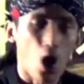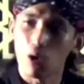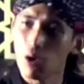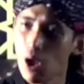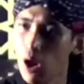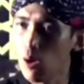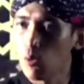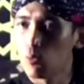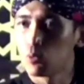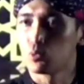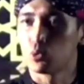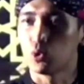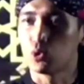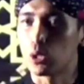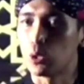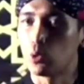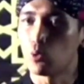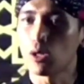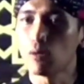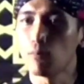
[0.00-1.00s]
Allah
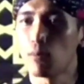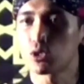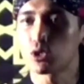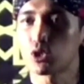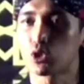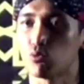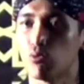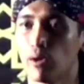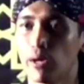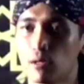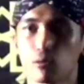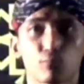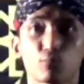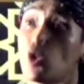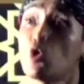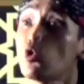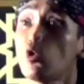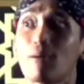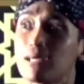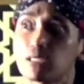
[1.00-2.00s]
dijaluk kae maksud wae
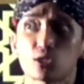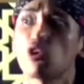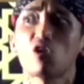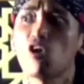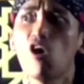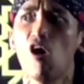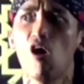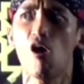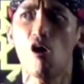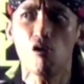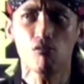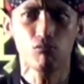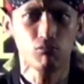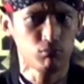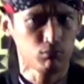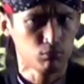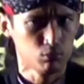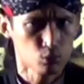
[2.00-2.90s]
colong wae colong